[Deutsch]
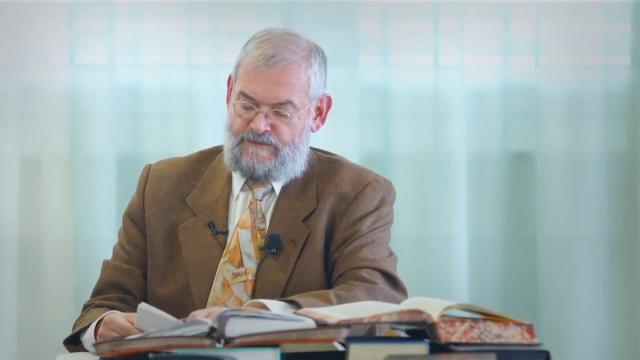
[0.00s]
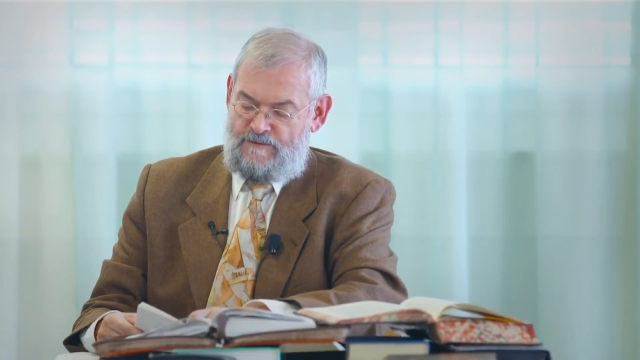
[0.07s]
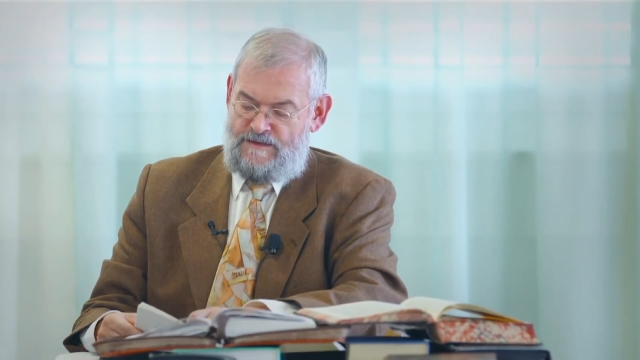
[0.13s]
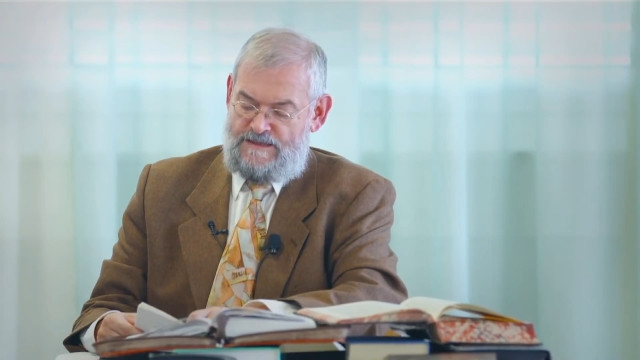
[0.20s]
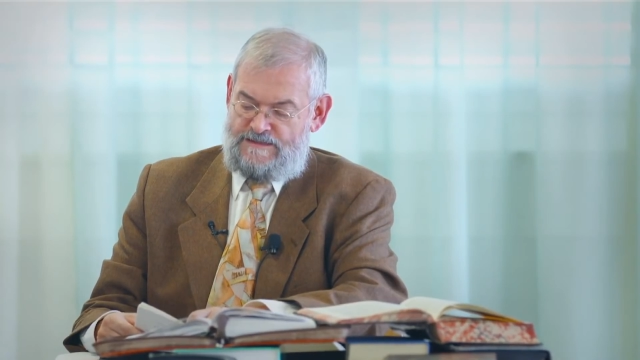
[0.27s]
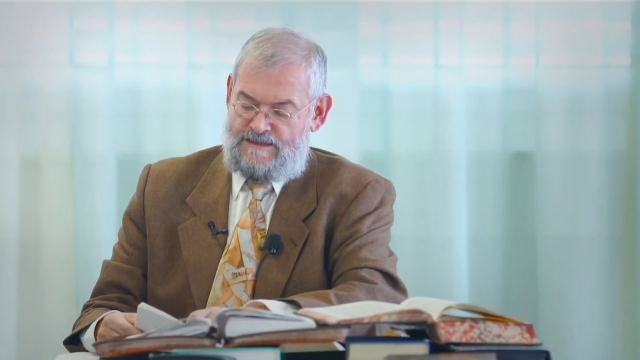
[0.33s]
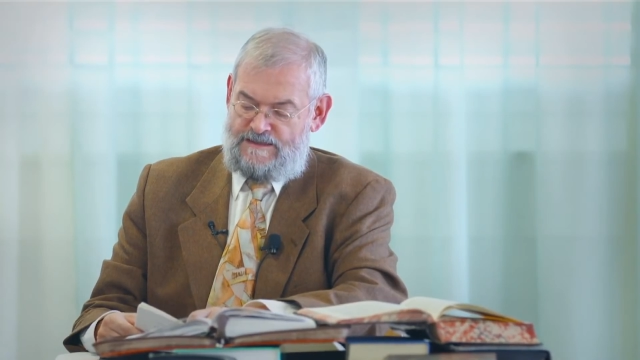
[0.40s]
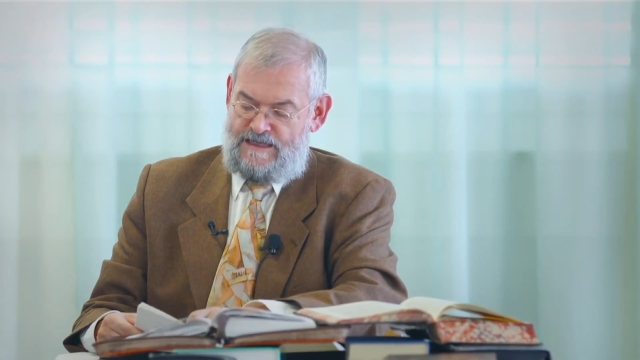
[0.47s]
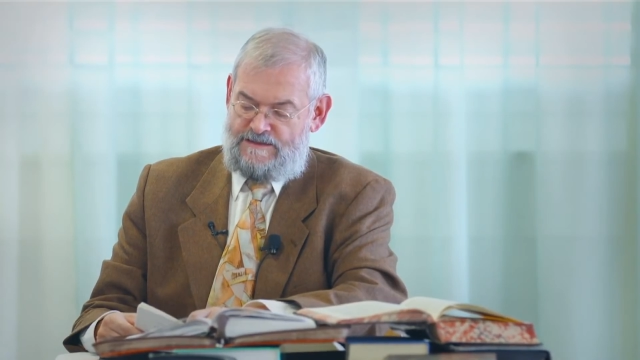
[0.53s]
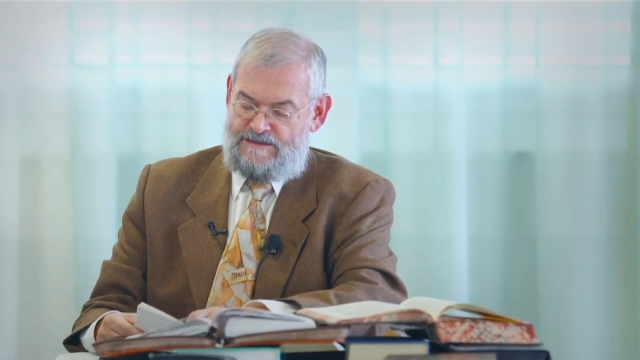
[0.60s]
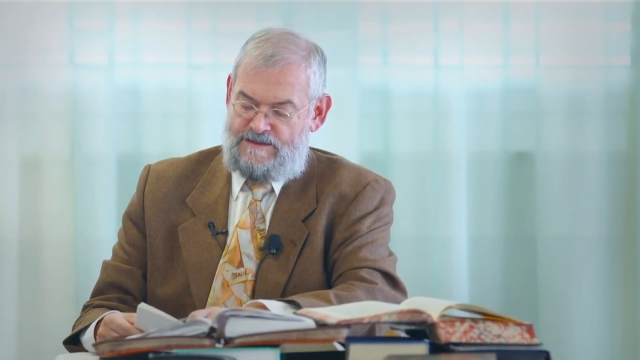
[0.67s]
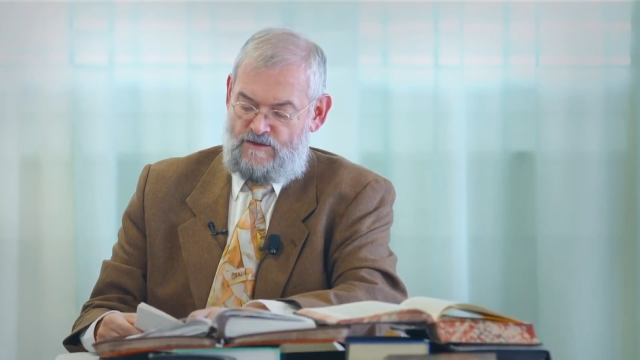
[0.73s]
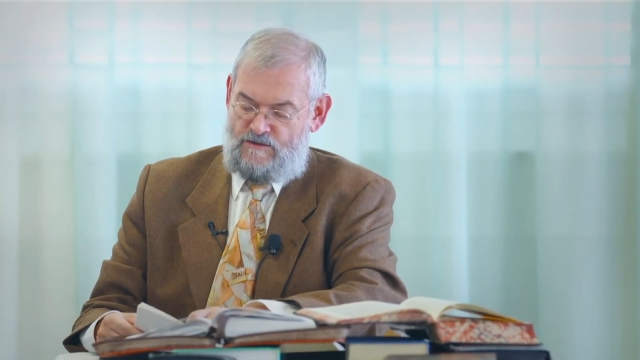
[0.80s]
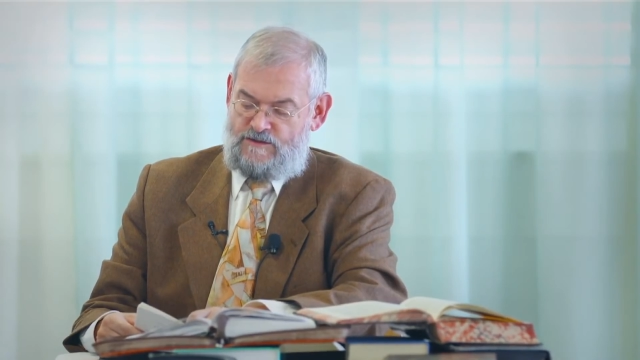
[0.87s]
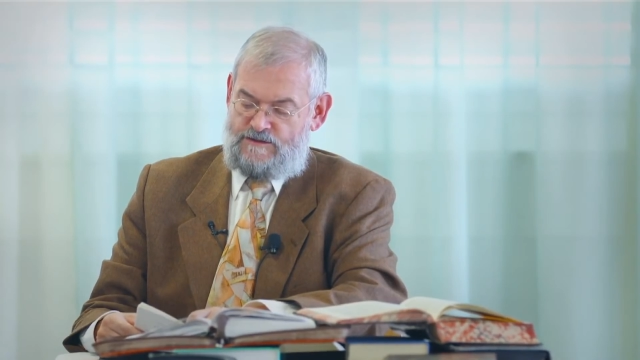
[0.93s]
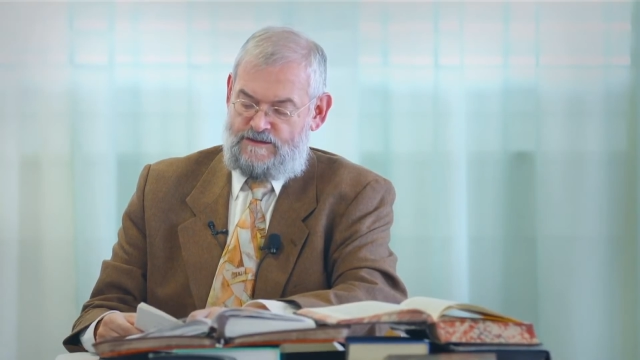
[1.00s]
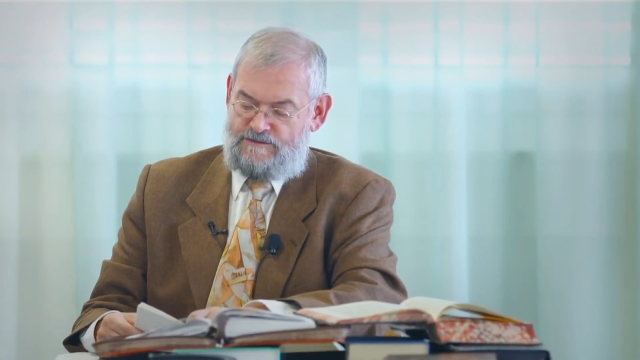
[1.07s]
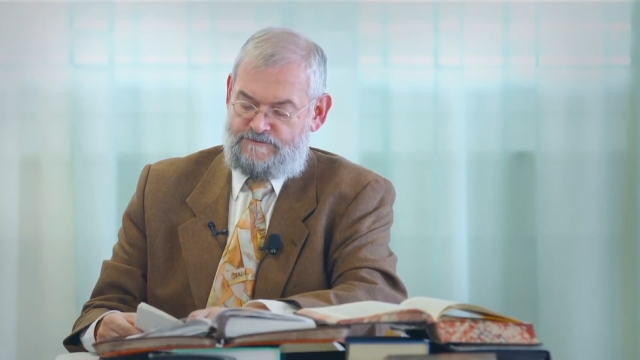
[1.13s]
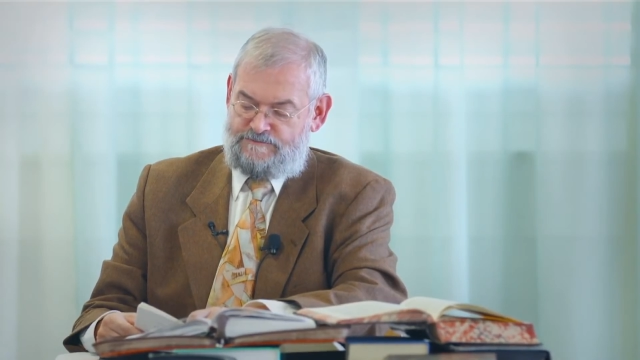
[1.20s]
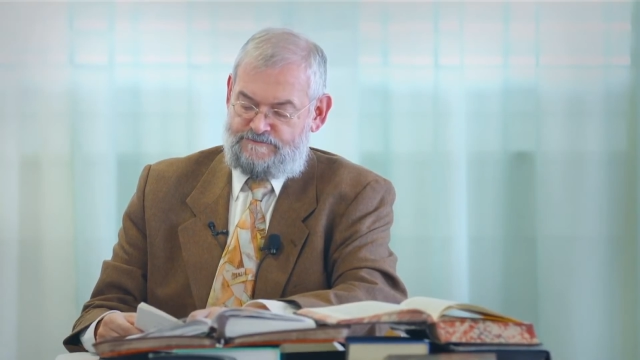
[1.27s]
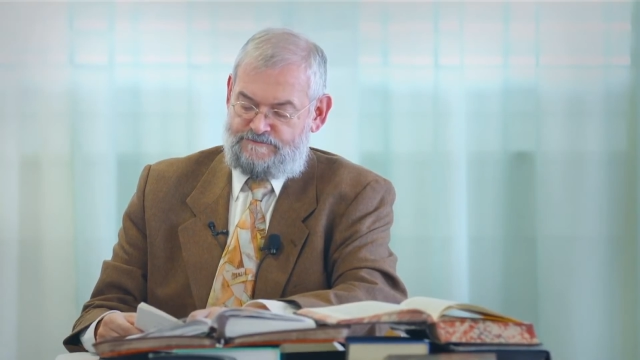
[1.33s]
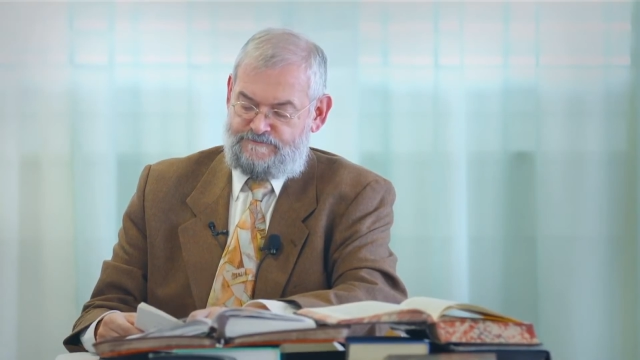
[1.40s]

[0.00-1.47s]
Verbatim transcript: bis nach Antiochien.